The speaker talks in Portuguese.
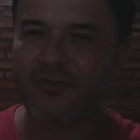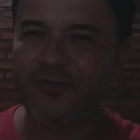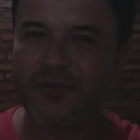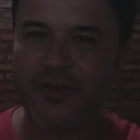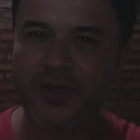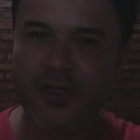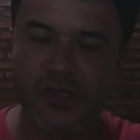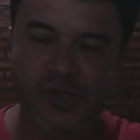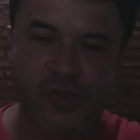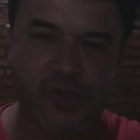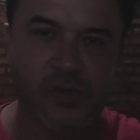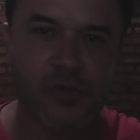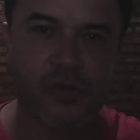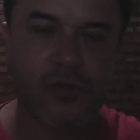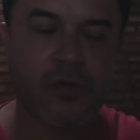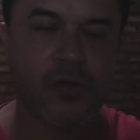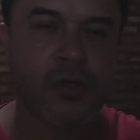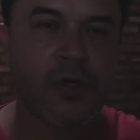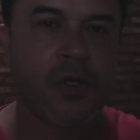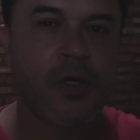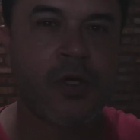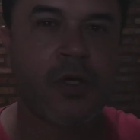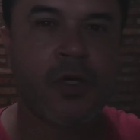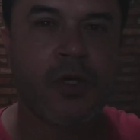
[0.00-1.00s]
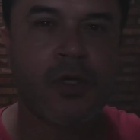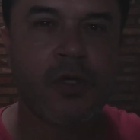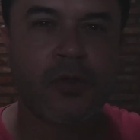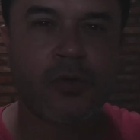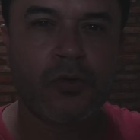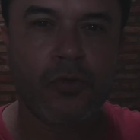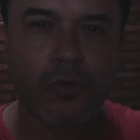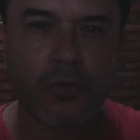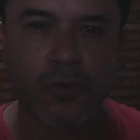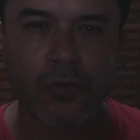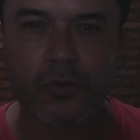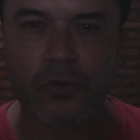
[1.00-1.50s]
visto
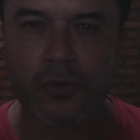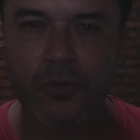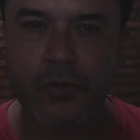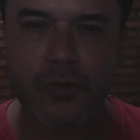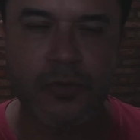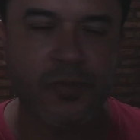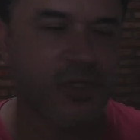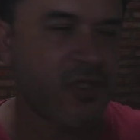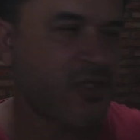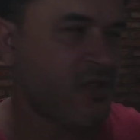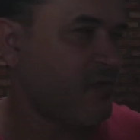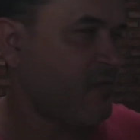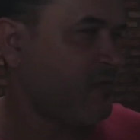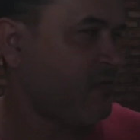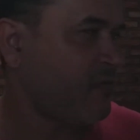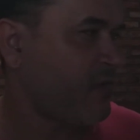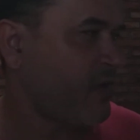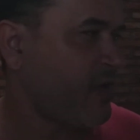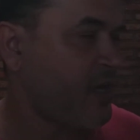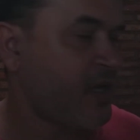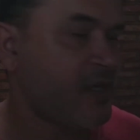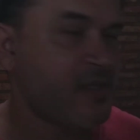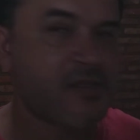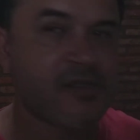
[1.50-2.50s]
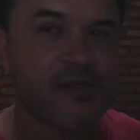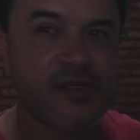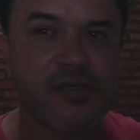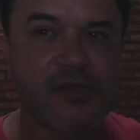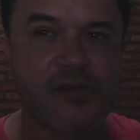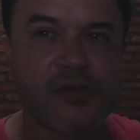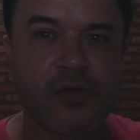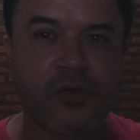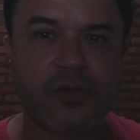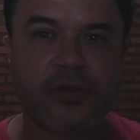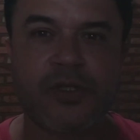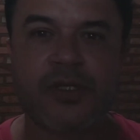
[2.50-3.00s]
no YouTube
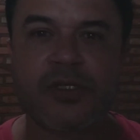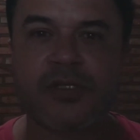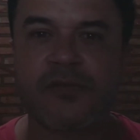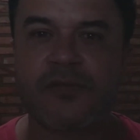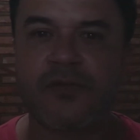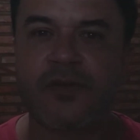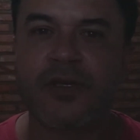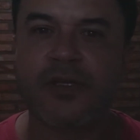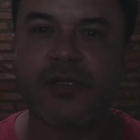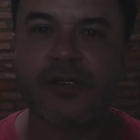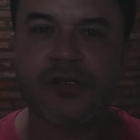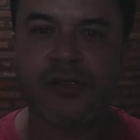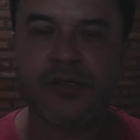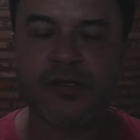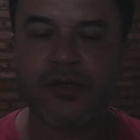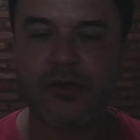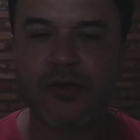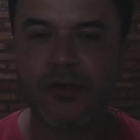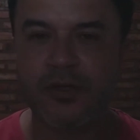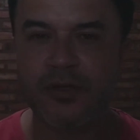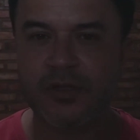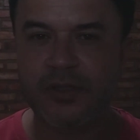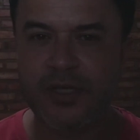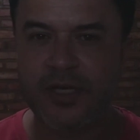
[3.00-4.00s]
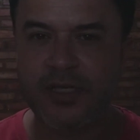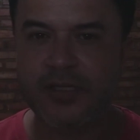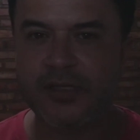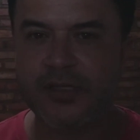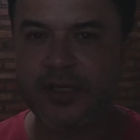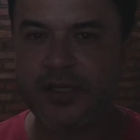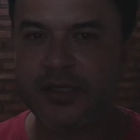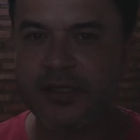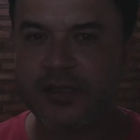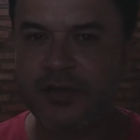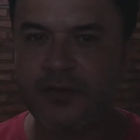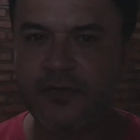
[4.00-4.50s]
diversas outras vezes. Eu ia
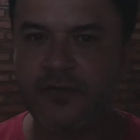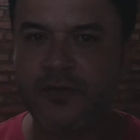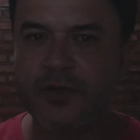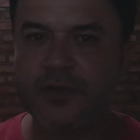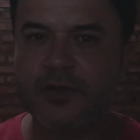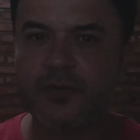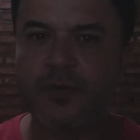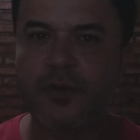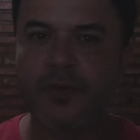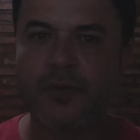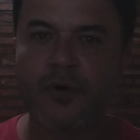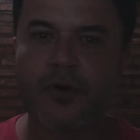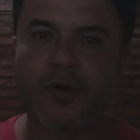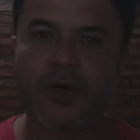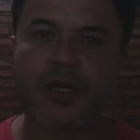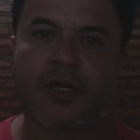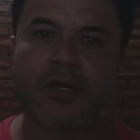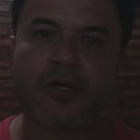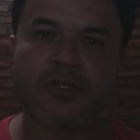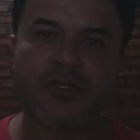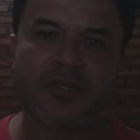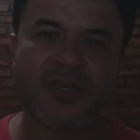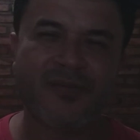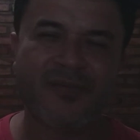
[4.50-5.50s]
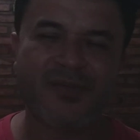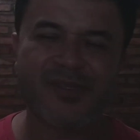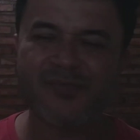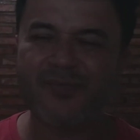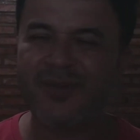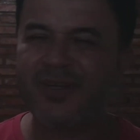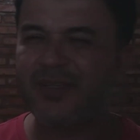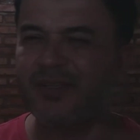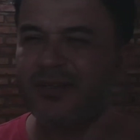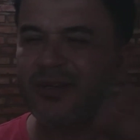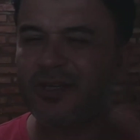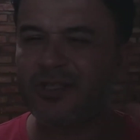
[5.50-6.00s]
trazer esse vídeo para o meu canal de games,
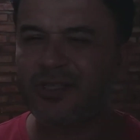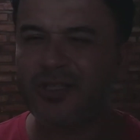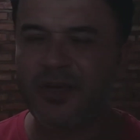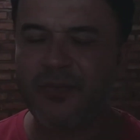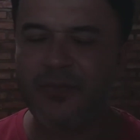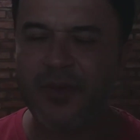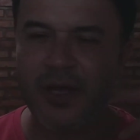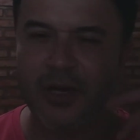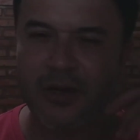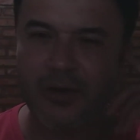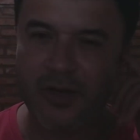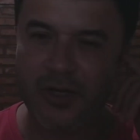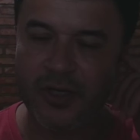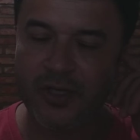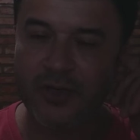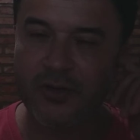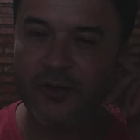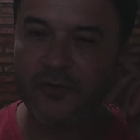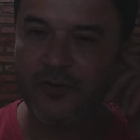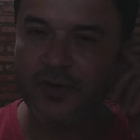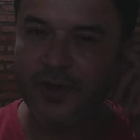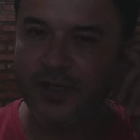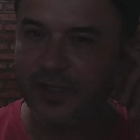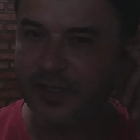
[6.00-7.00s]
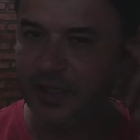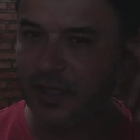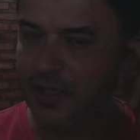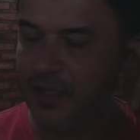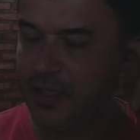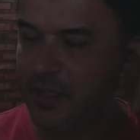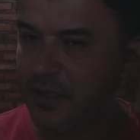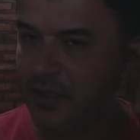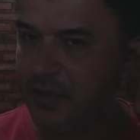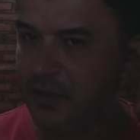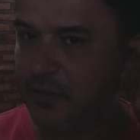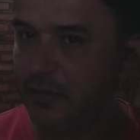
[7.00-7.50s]
mas eu achei melhor não fazer
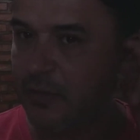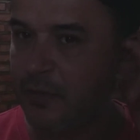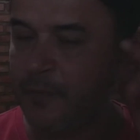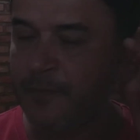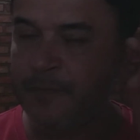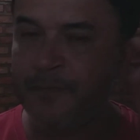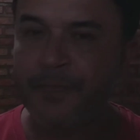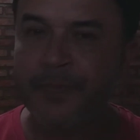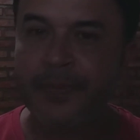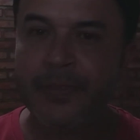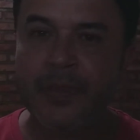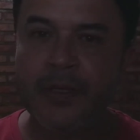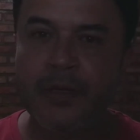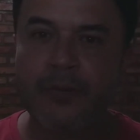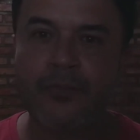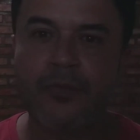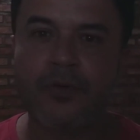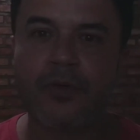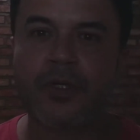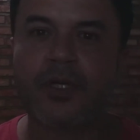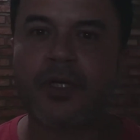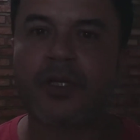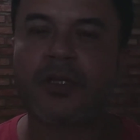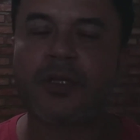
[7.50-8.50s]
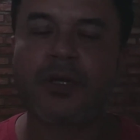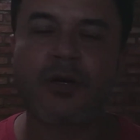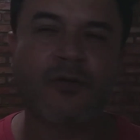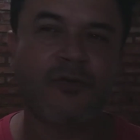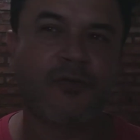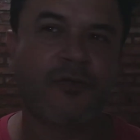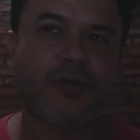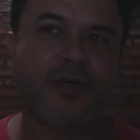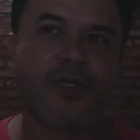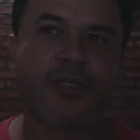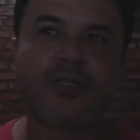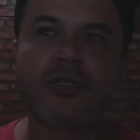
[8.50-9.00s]
isso, porque
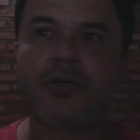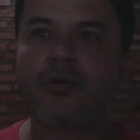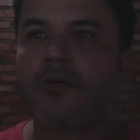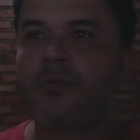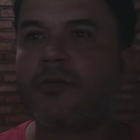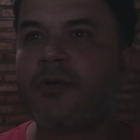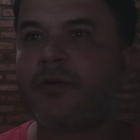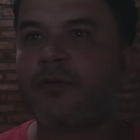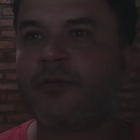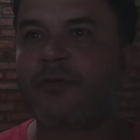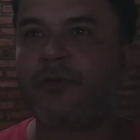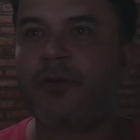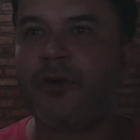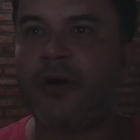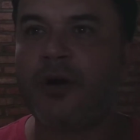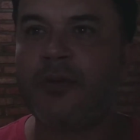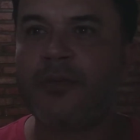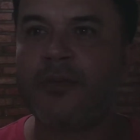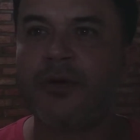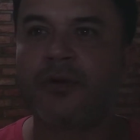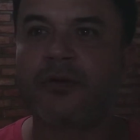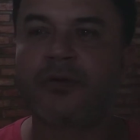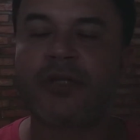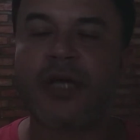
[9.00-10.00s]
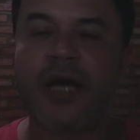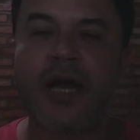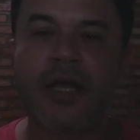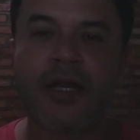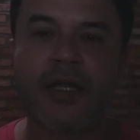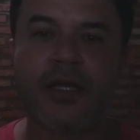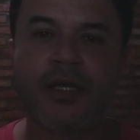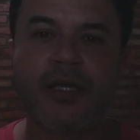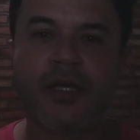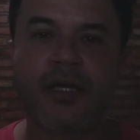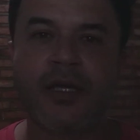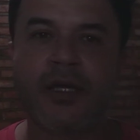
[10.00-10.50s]
talvez de alguma forma eu
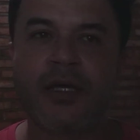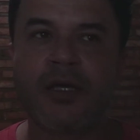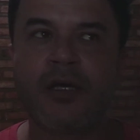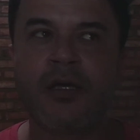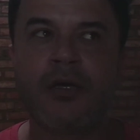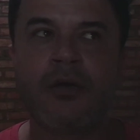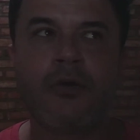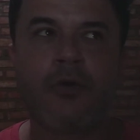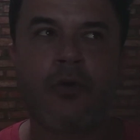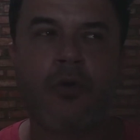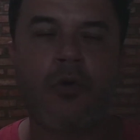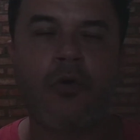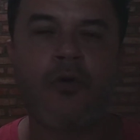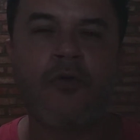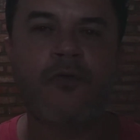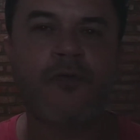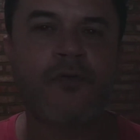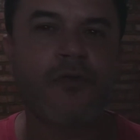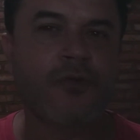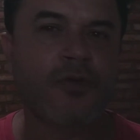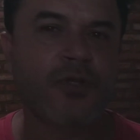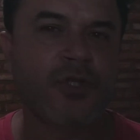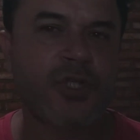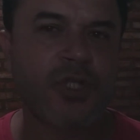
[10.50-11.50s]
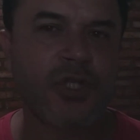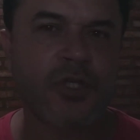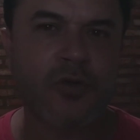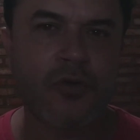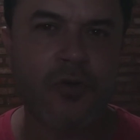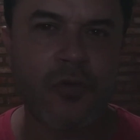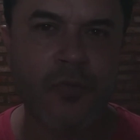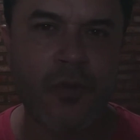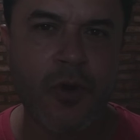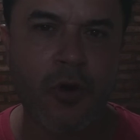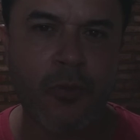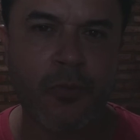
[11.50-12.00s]
estaria confundindo
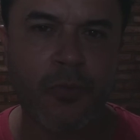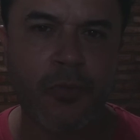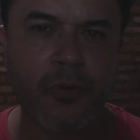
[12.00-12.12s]
o meu